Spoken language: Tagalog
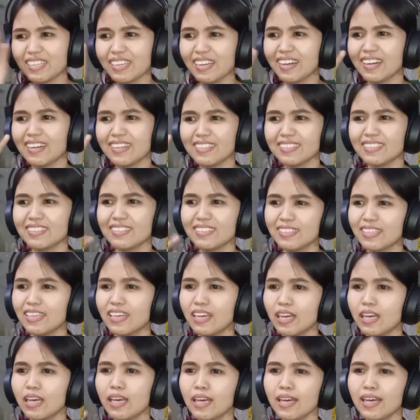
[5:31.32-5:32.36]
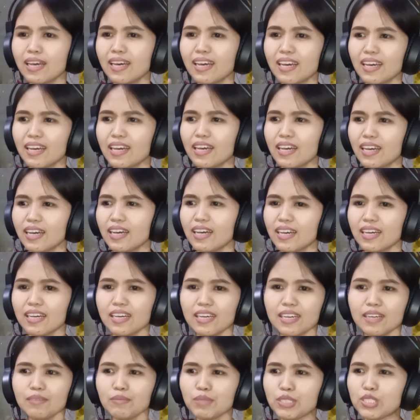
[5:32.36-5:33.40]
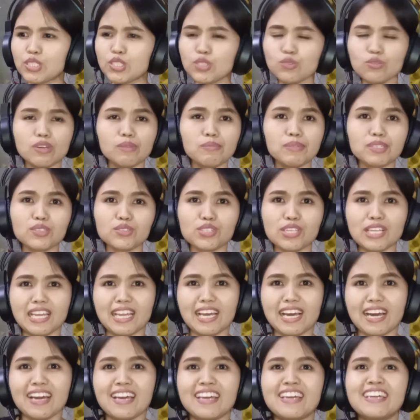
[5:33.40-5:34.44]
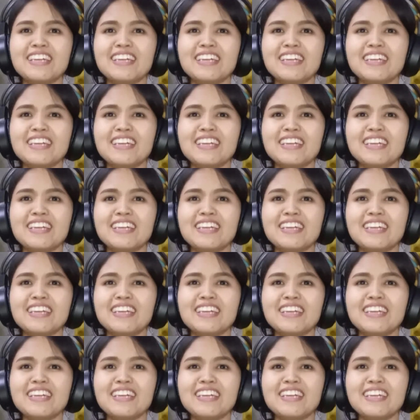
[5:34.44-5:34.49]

God. Magjowa ba to sila?